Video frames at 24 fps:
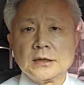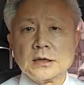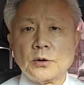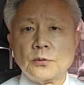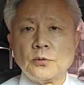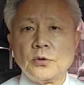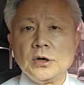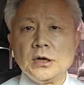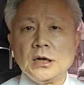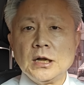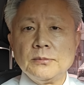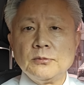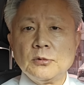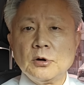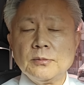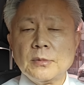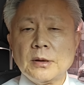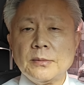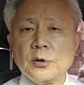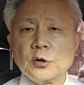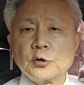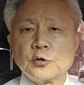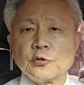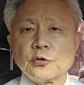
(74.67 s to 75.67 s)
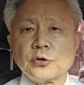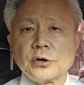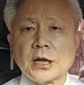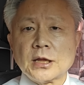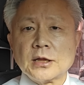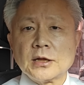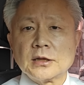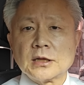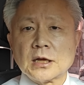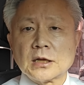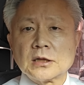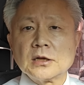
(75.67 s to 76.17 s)
원래 뭐 몇명 주기로
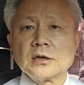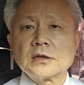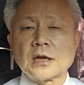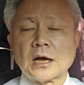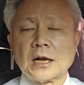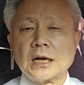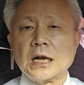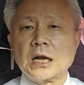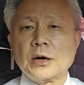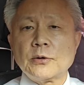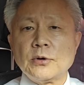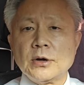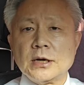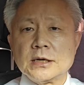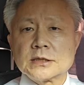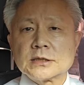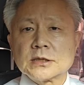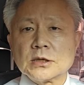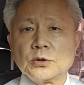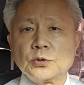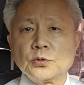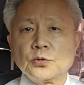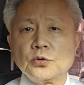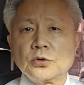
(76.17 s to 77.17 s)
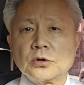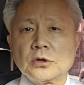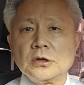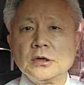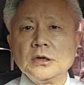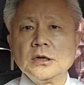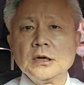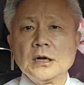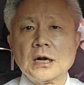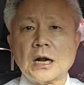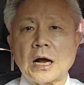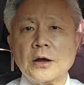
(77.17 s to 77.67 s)
했는데 더 달라고 해서 누구를
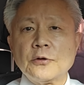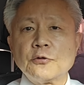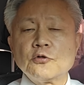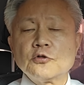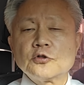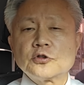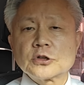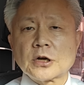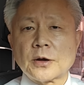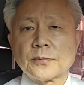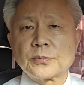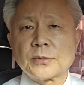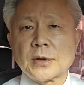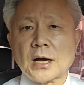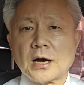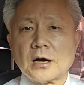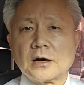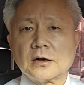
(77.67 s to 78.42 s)
안 줄 수가 없다.